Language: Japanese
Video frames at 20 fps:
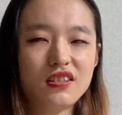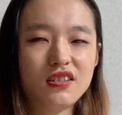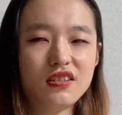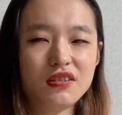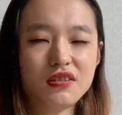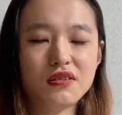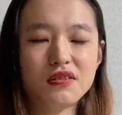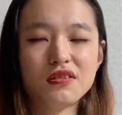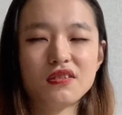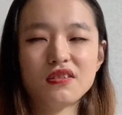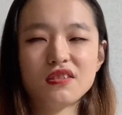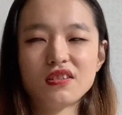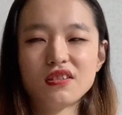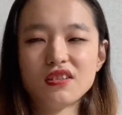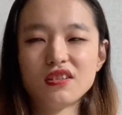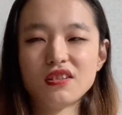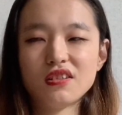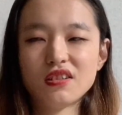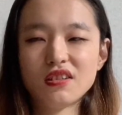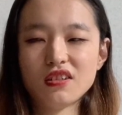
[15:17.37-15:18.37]
いう
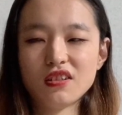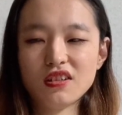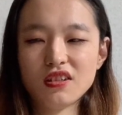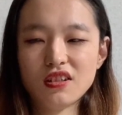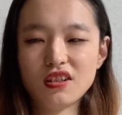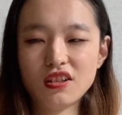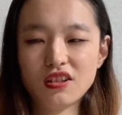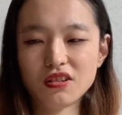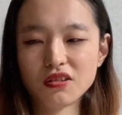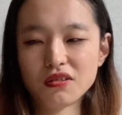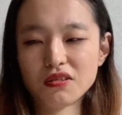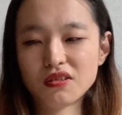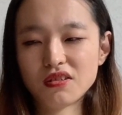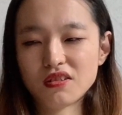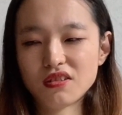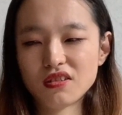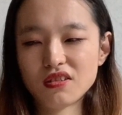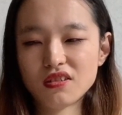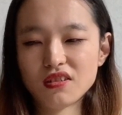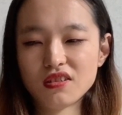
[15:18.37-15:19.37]

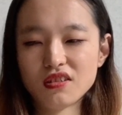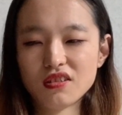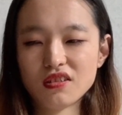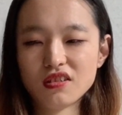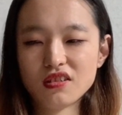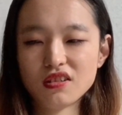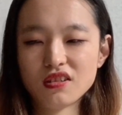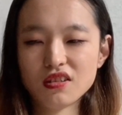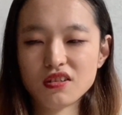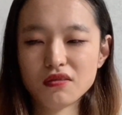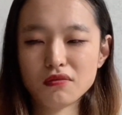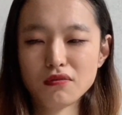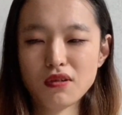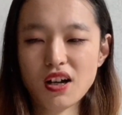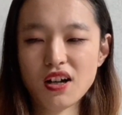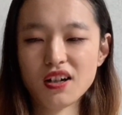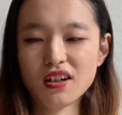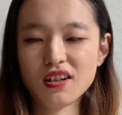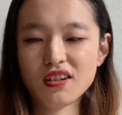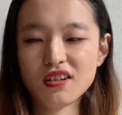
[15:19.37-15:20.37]
人
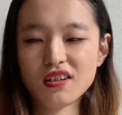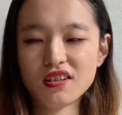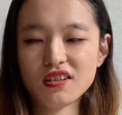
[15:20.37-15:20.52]
は